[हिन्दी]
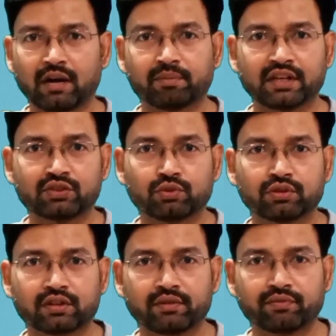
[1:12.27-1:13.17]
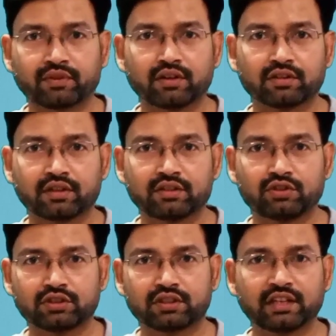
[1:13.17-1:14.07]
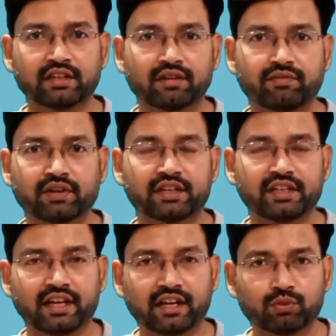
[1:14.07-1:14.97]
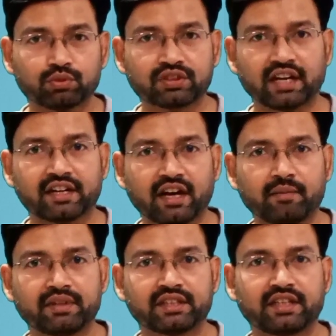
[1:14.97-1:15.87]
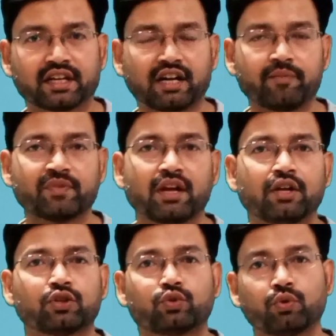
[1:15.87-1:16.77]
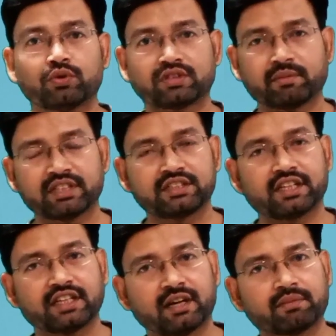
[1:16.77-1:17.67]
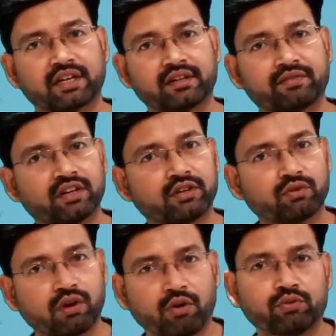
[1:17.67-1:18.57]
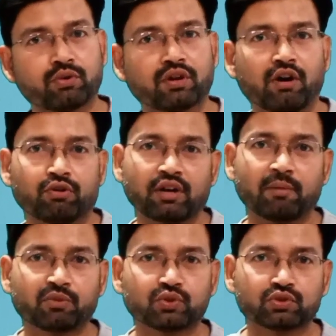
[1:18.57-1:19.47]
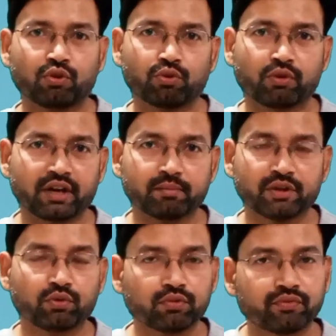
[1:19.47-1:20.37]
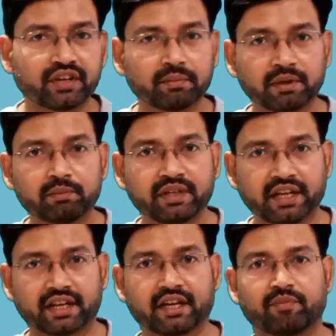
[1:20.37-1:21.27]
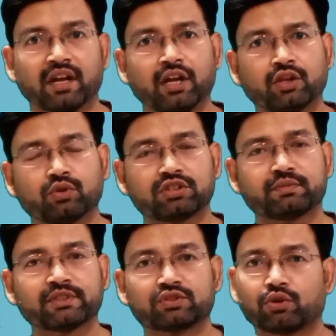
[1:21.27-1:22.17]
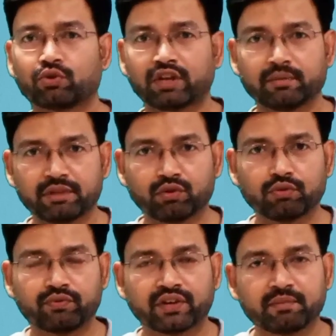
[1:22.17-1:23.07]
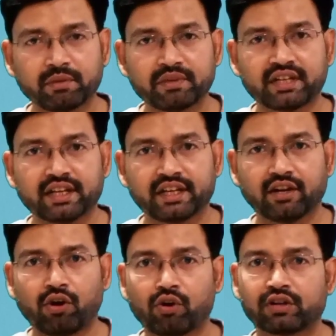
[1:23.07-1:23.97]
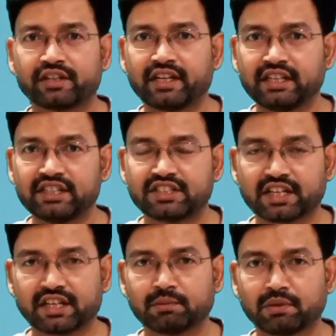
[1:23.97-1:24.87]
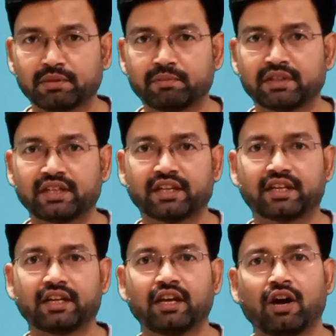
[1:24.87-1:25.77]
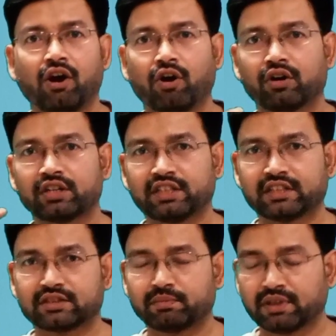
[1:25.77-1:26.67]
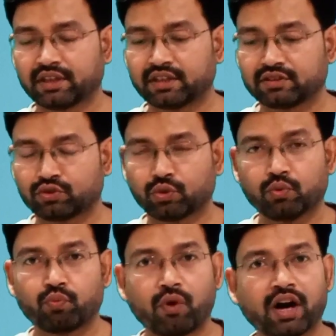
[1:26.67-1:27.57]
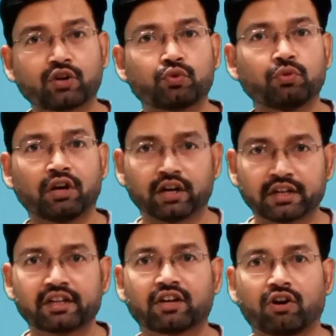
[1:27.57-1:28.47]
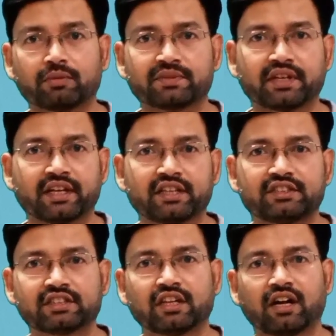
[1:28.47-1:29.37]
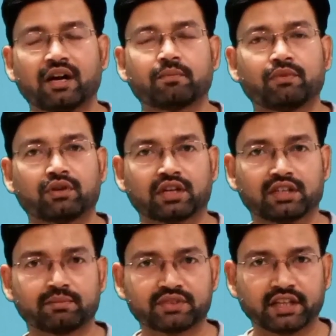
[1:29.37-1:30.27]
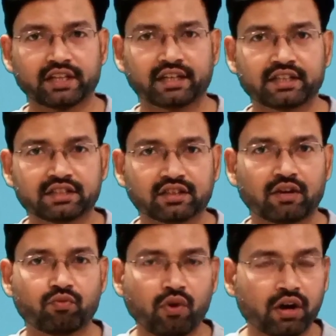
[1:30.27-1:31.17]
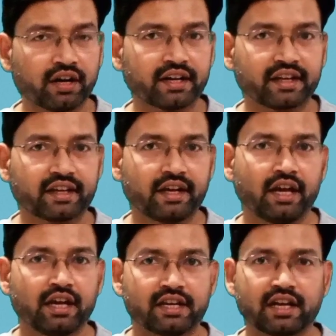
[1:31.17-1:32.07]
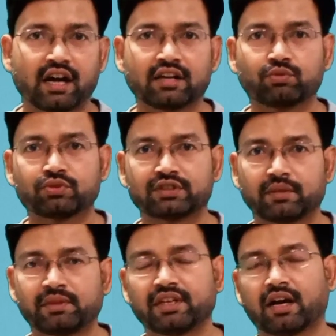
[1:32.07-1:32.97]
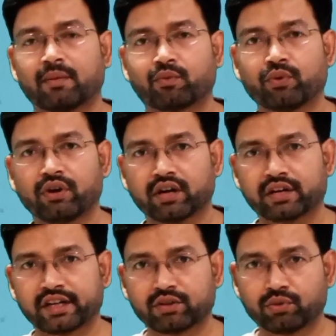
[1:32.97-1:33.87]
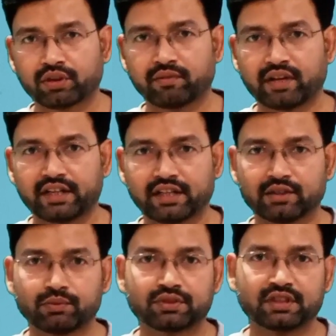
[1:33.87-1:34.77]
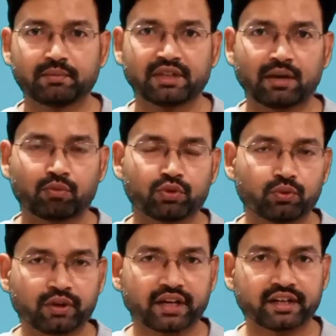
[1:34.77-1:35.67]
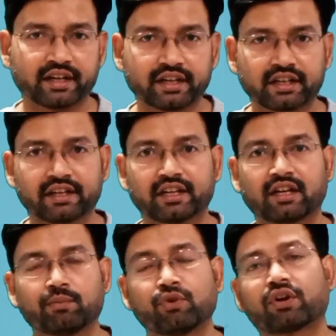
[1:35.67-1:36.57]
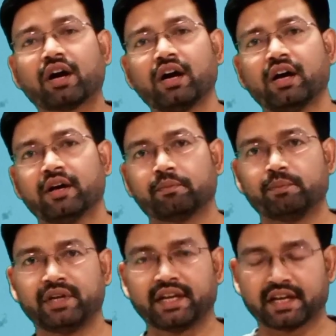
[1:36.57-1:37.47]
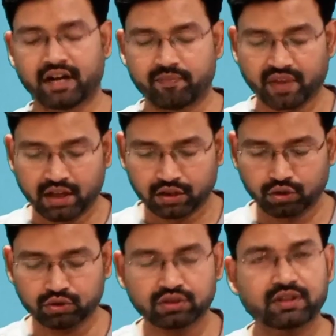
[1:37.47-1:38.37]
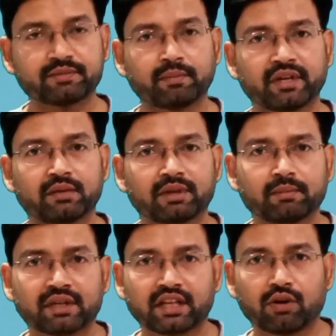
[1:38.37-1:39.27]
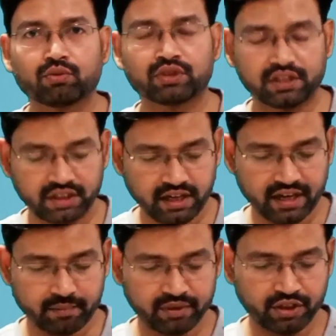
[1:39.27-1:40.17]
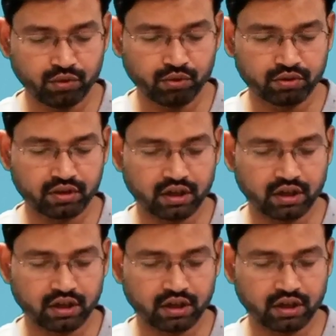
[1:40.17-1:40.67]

आपका जो रेफर जिसने रेफ़र किया है उसका नाम लिख देगा तो समझ लीजिए कि आपका रेफरल काउंट होगा और आपको सौ टोकन बिल्कुल फ्री में मिलेंगे तो इसमें सौ टोकन बिल्कुल फ्री में मिल रहे हैं और डेली चेक इन पे भी मिल रहे हैं और इसमें जो वॉक टू अर्न का ऑप्शन है जितना आप कदम चलेंगे जितना वॉक करेंगे यहाँ उससे भी आपको अर्निंग होने वाली है उससे भी आपको टोकन गेट करने का मौका हुआ मिलेगा दोस्तों सबसे पहले मैं बताऊं कि एमिनो